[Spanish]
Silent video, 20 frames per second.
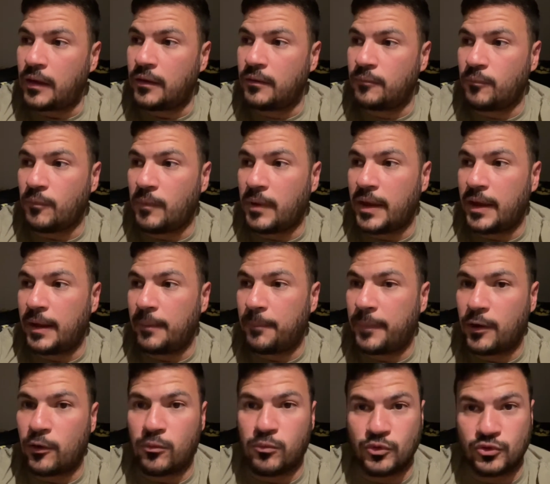me
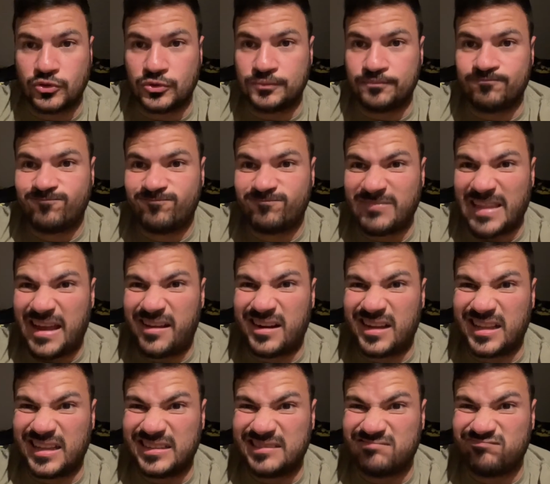pegó mucho, la
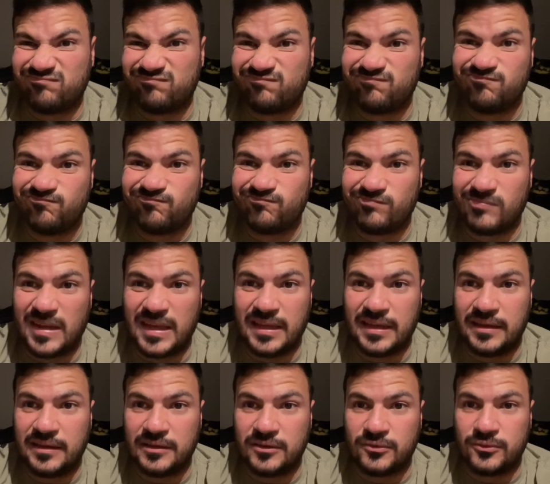
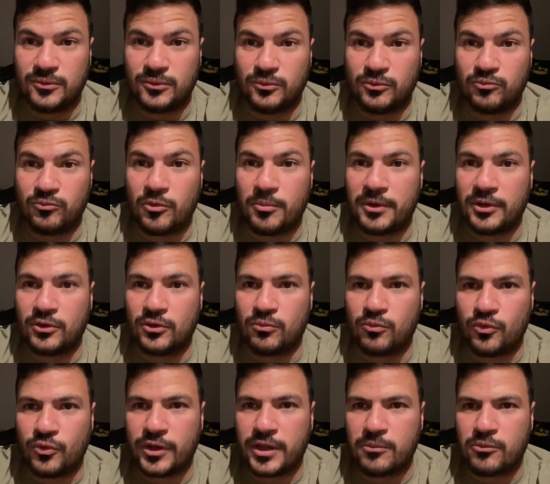verdad. fue un momento
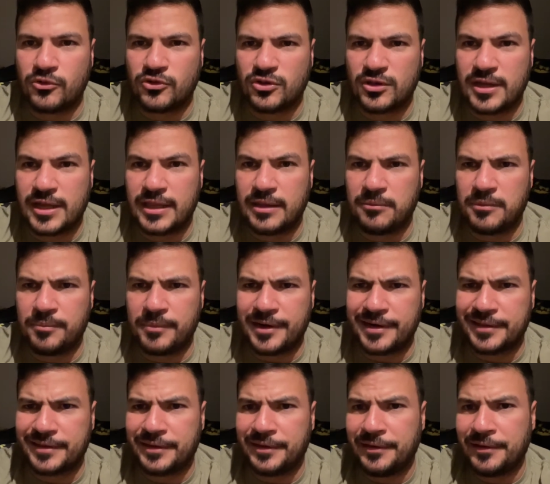muy emocional de mi
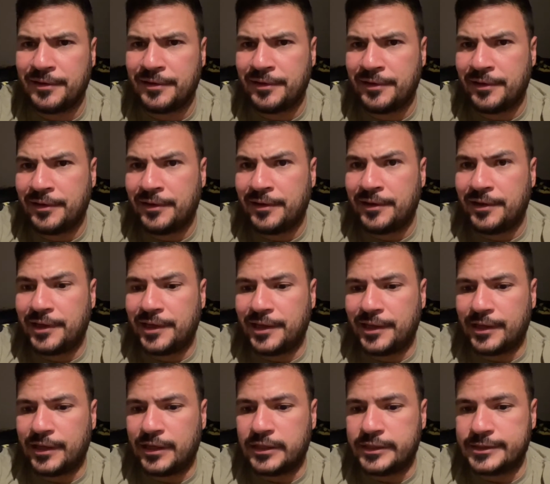parte.
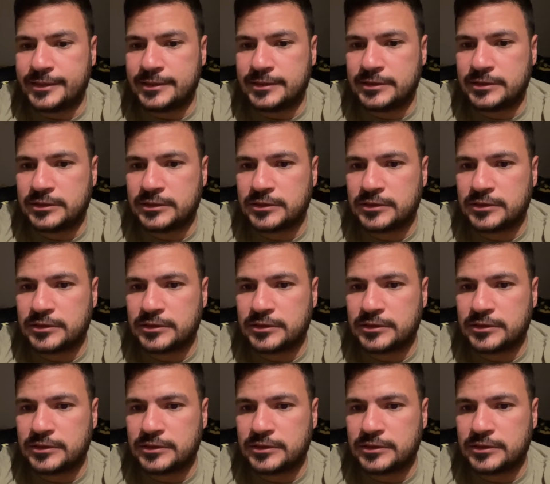Eh,